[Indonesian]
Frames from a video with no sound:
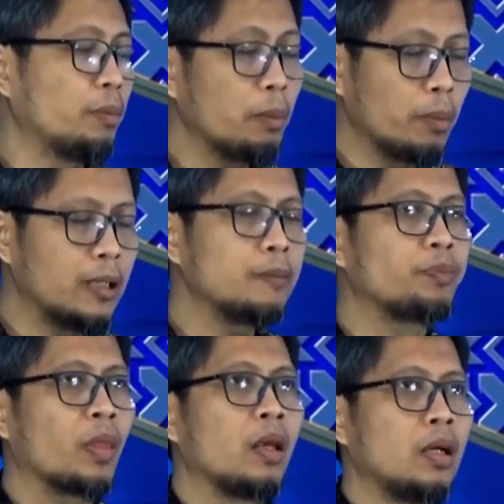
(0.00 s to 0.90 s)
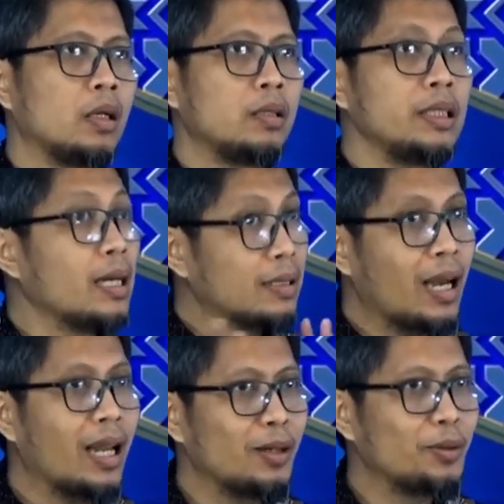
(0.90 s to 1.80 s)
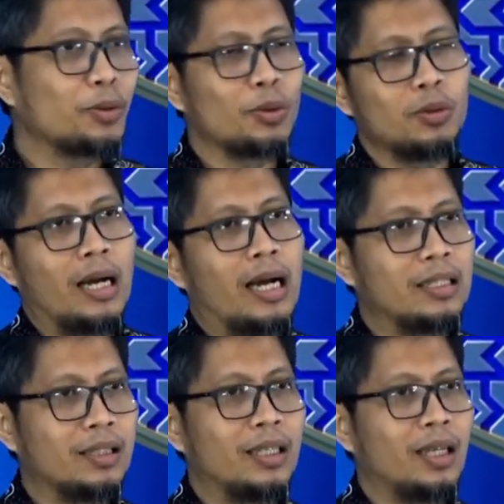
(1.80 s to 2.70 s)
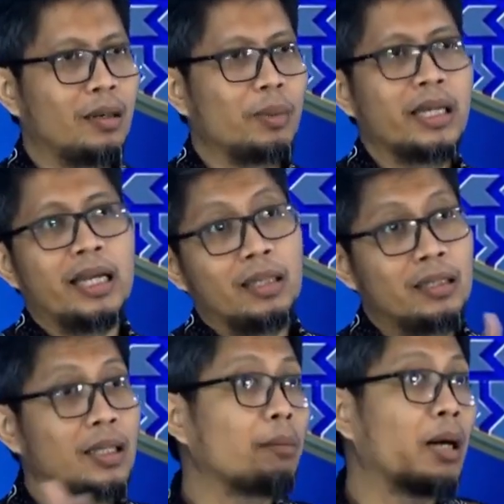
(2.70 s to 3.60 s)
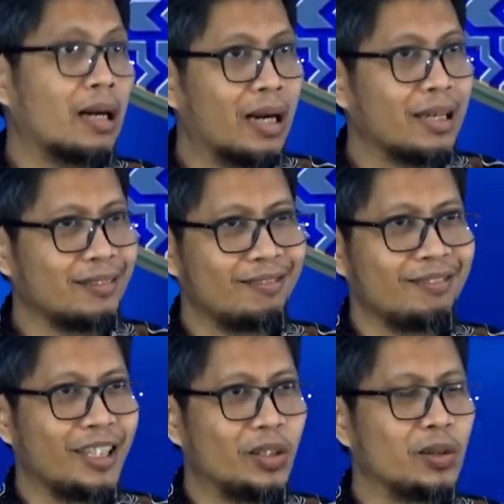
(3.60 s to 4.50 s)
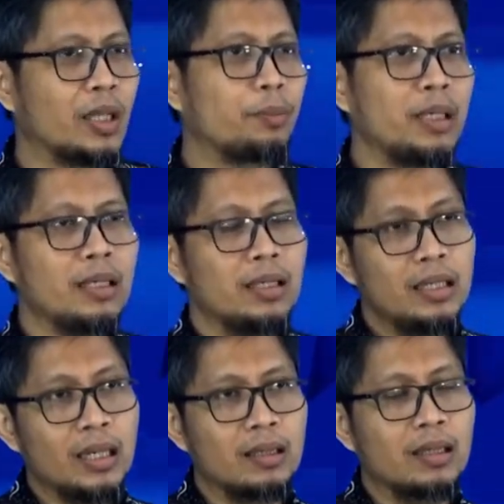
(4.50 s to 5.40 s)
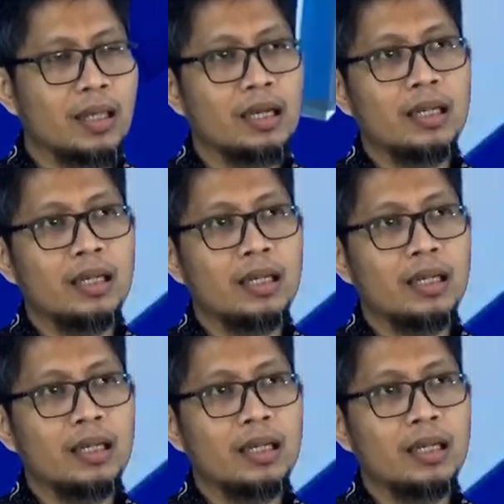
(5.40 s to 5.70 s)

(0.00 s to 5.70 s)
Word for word: memang tidak salah untuk hanya sekedar menggeser jam makan gitu tapi ingat kan